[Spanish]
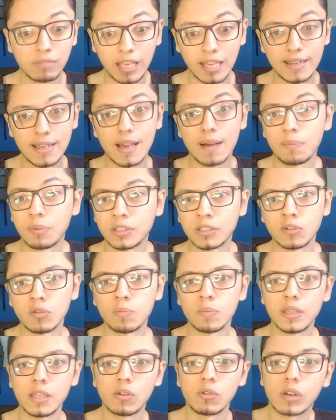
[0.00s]
quería pues en un
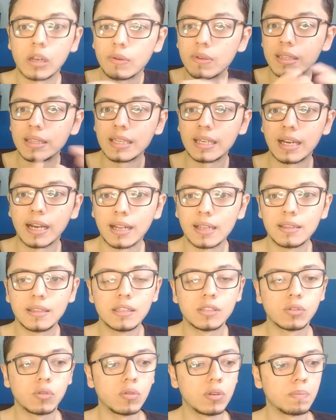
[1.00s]
video reivindicar el
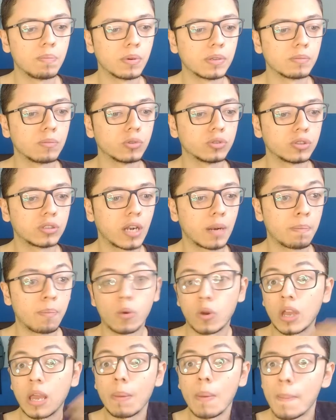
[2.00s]
disco y pues mostrar
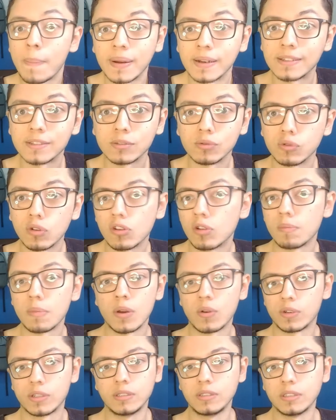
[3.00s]
por qué me parece uno de los
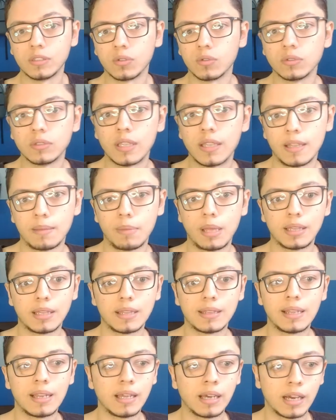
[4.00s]
mejores discos de death metal
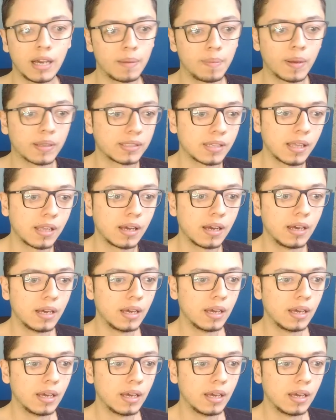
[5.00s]
de la década pasada